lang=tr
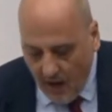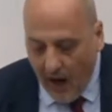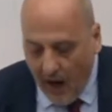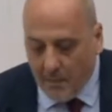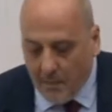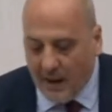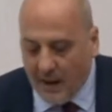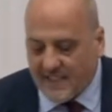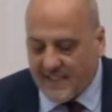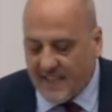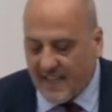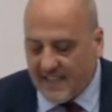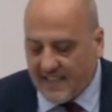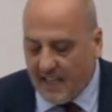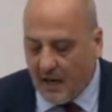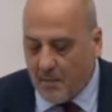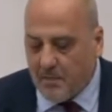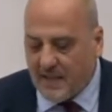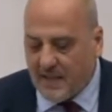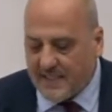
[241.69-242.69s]

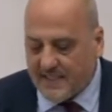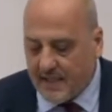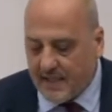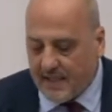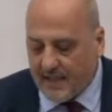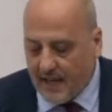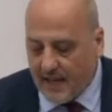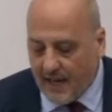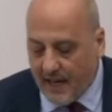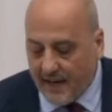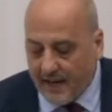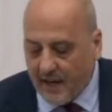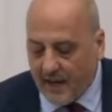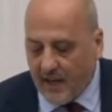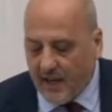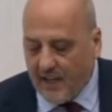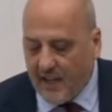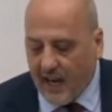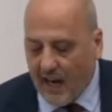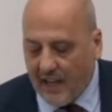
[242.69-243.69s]
Hamasetten beslenirler,
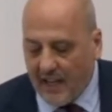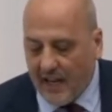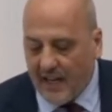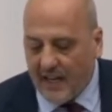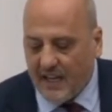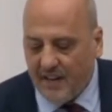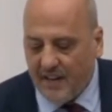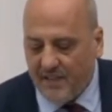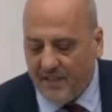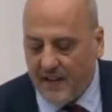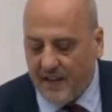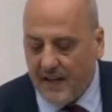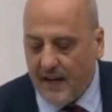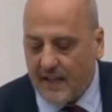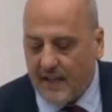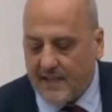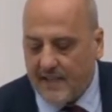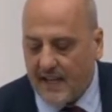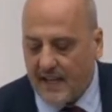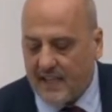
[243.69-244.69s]
yalan,
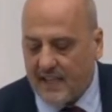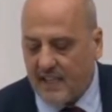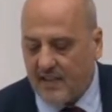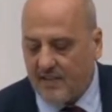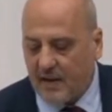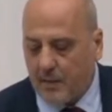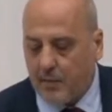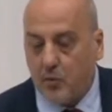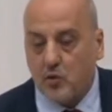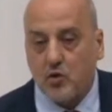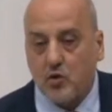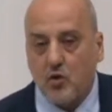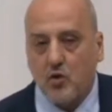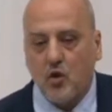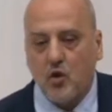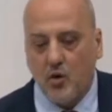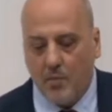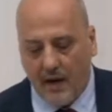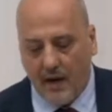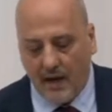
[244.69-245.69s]
iftira, tehdit ve
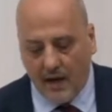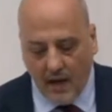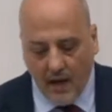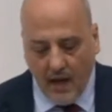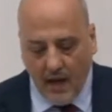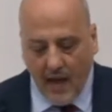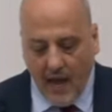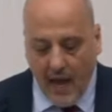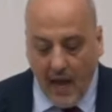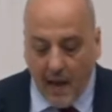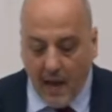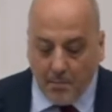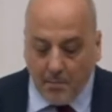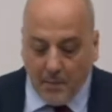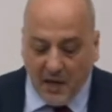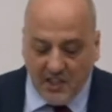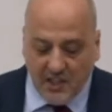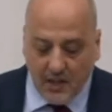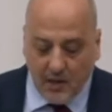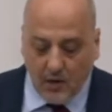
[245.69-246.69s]
pusu kurmak
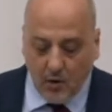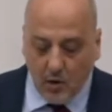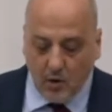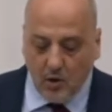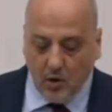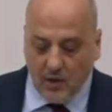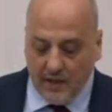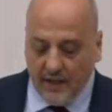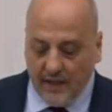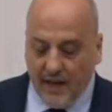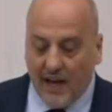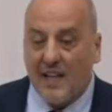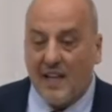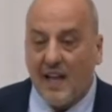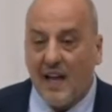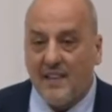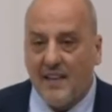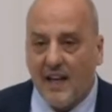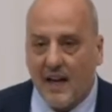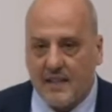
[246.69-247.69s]
en başarılı oldukları
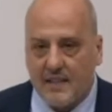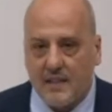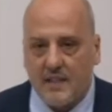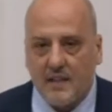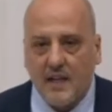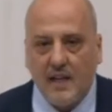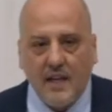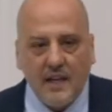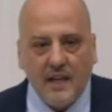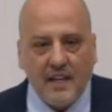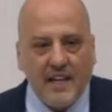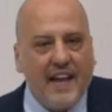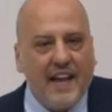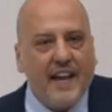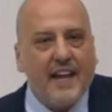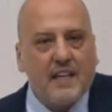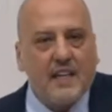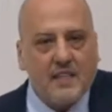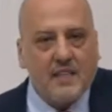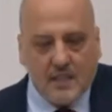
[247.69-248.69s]
alanlardır.
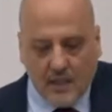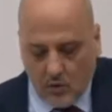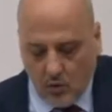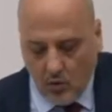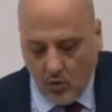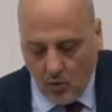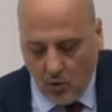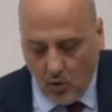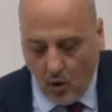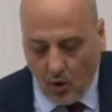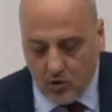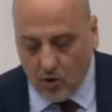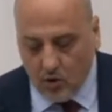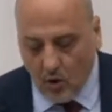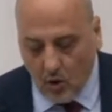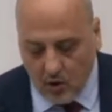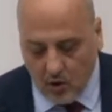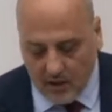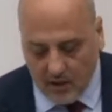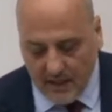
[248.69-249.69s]
Gerekirse dün dost
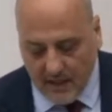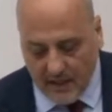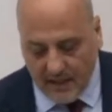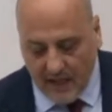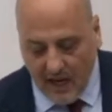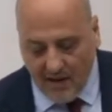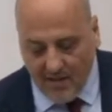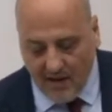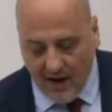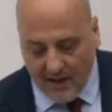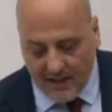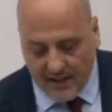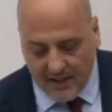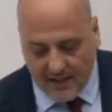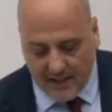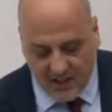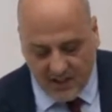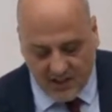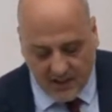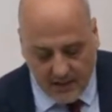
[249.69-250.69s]
oldukları dava
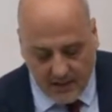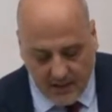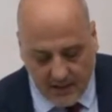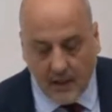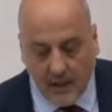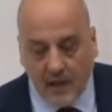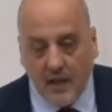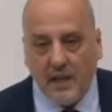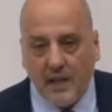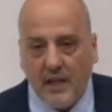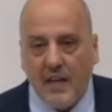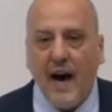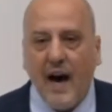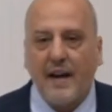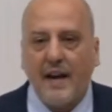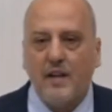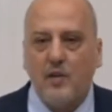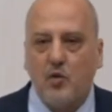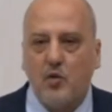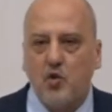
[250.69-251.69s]
arkadaşları
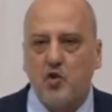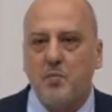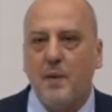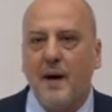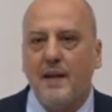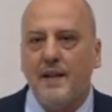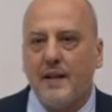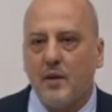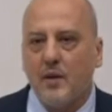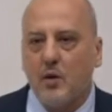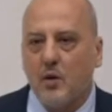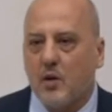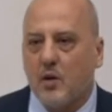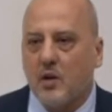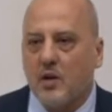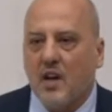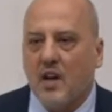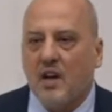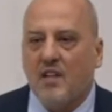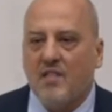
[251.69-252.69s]
yarın düşmanları
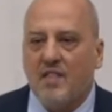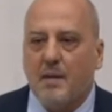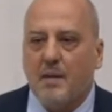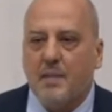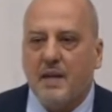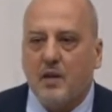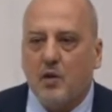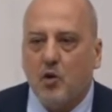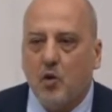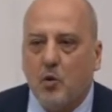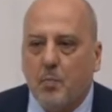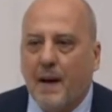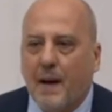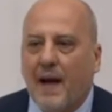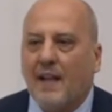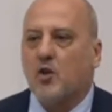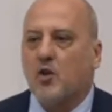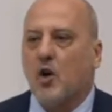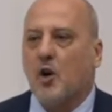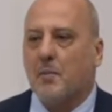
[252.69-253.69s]
olur ve bir
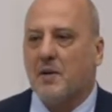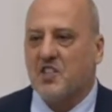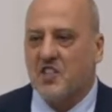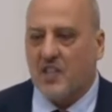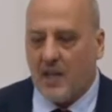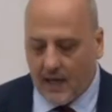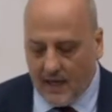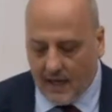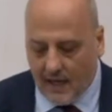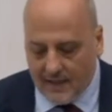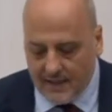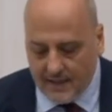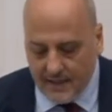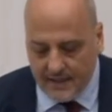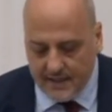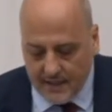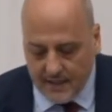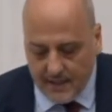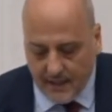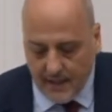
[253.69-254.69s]
lümpen torbacıya
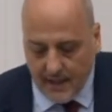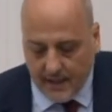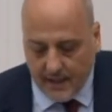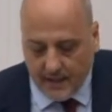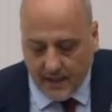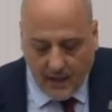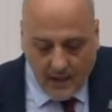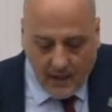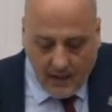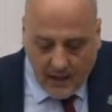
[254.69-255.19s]
katlettirirler.